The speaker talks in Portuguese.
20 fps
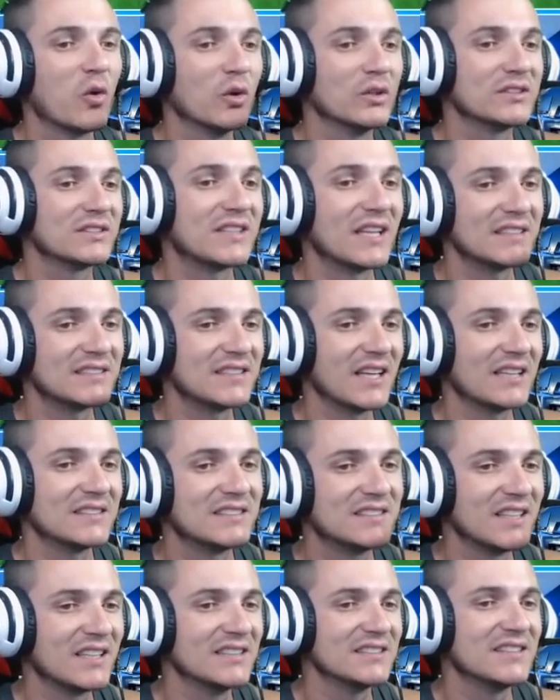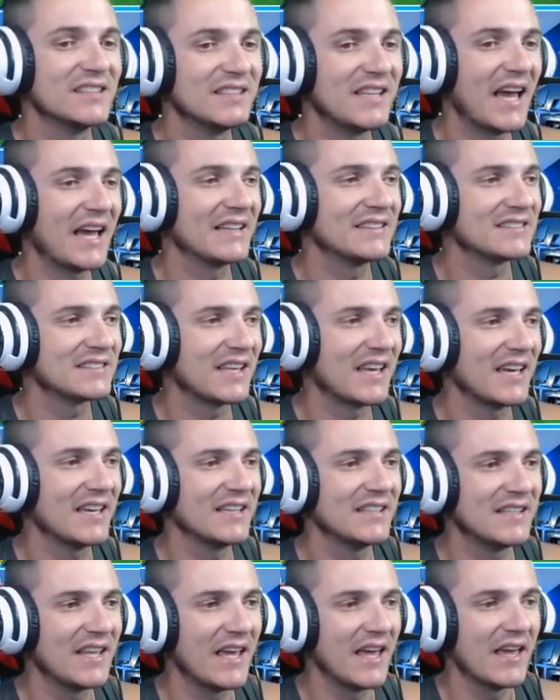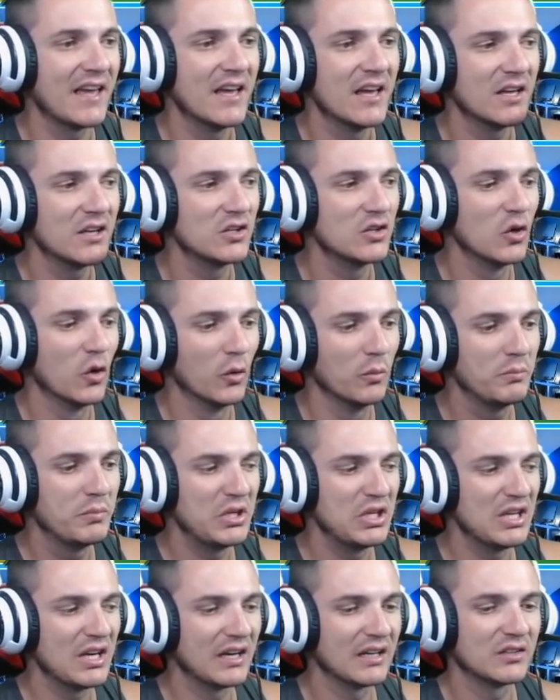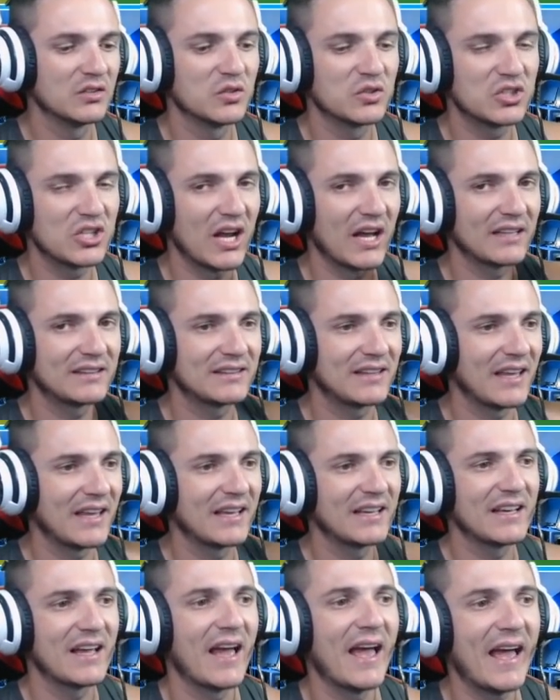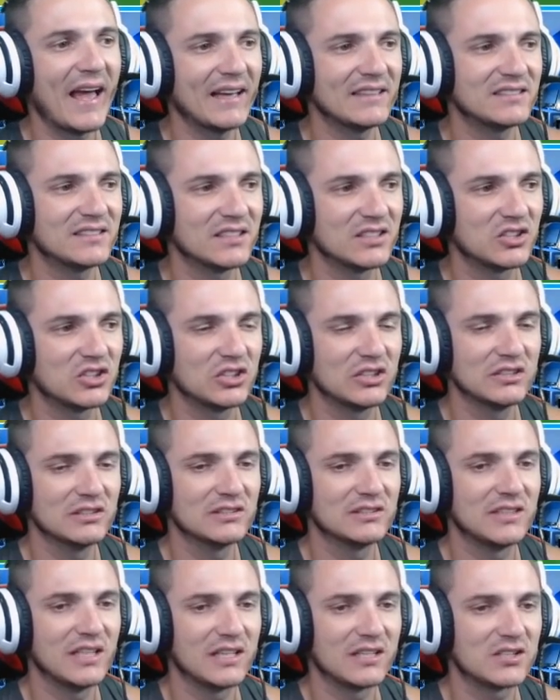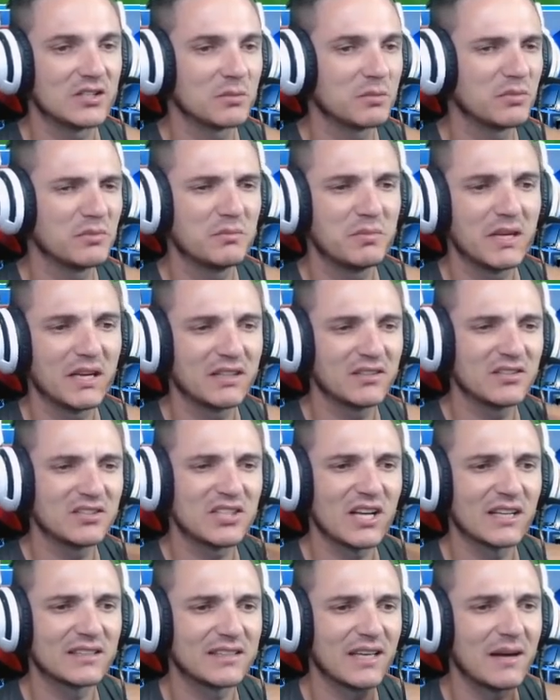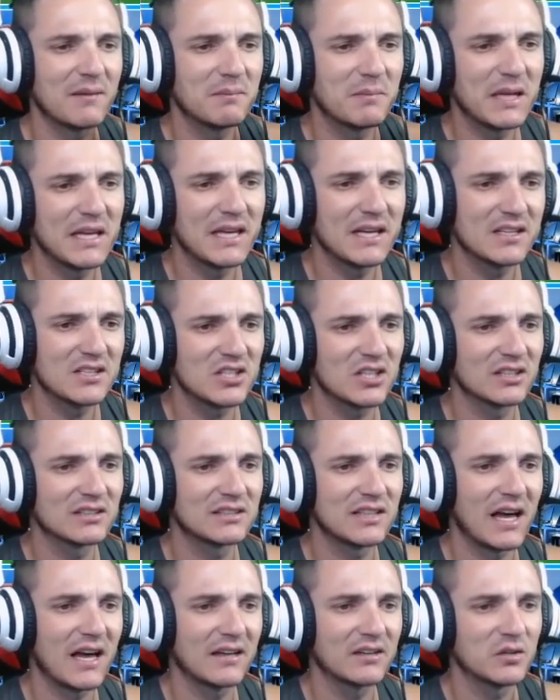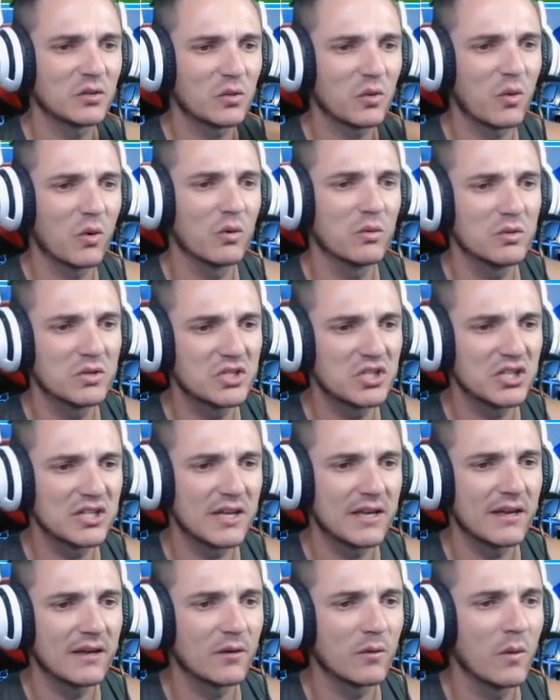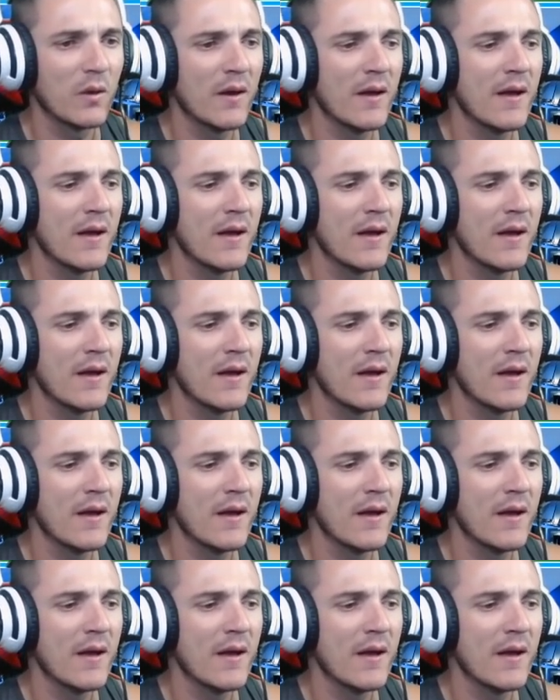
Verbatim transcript: Custa 710 QID e o Biano já tem SXD. Tipo, o Biano já tá bem adiantado com o dinheiro